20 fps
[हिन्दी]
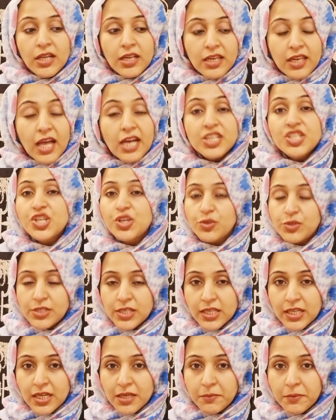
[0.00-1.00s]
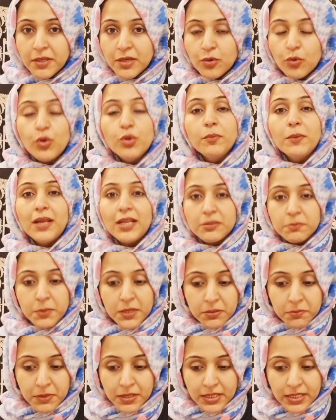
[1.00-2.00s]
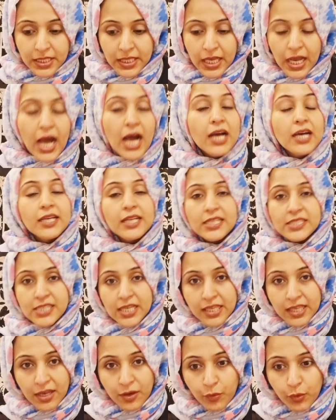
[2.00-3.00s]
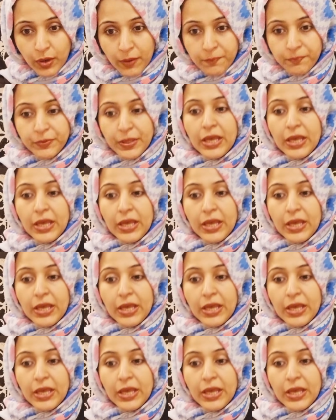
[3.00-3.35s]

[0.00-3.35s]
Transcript: लाशियों से घर में खून पत मिलती है आखिर ऐसा क्या हुआ